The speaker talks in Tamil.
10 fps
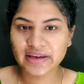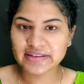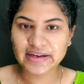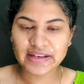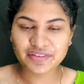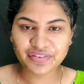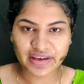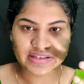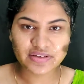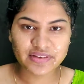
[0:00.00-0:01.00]
இது நல்லா
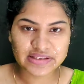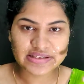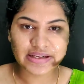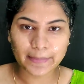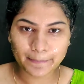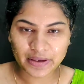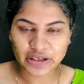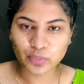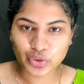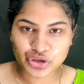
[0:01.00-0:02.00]
ஃபேஸை வந்து ஸ்க்ரப் பண்ணி
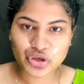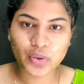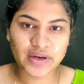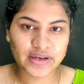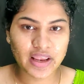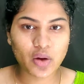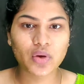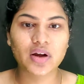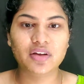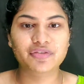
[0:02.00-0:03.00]
முடித்த உடனே
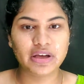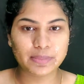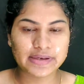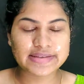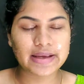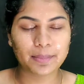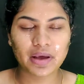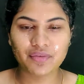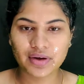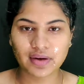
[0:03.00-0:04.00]
ஒரு ஃபைவ் மினிட்ஸ்
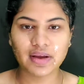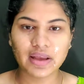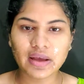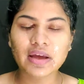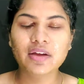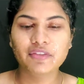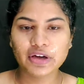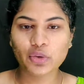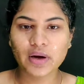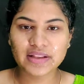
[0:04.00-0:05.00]
அப்படியே விட்டுருங்க
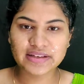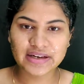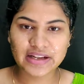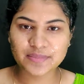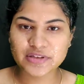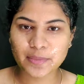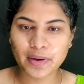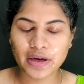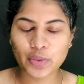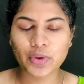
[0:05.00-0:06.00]
விட்டோன்னே அது நல்லா அப்சர்வ்
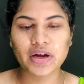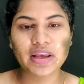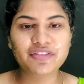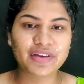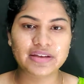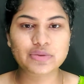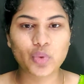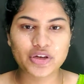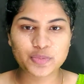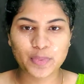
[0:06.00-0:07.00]
ஆன உடனே ஃபேஸ்
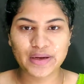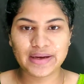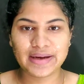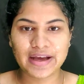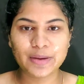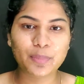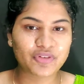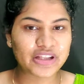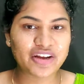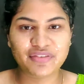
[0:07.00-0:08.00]
வாஷ் பண்ணிடலாம் இப்போ
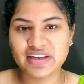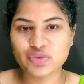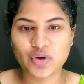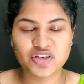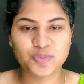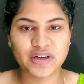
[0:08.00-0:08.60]
வந்து நான் ஃபேஸ் வாஷ்